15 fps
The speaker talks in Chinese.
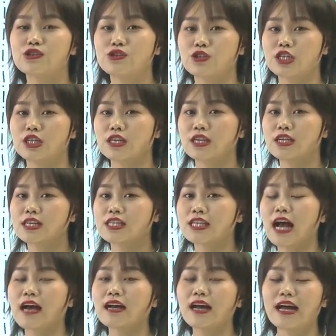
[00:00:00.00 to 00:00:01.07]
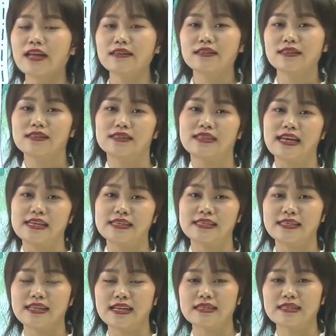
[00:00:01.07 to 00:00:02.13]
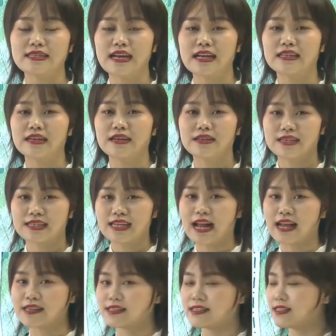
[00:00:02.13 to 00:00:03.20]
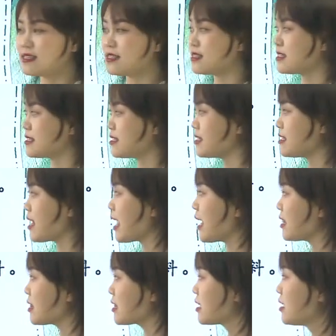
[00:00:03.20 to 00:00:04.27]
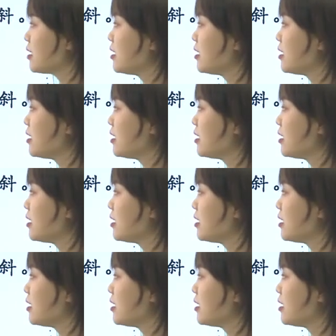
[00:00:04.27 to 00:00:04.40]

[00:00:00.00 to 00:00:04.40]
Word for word: 就是长安，在现在的陕西西安。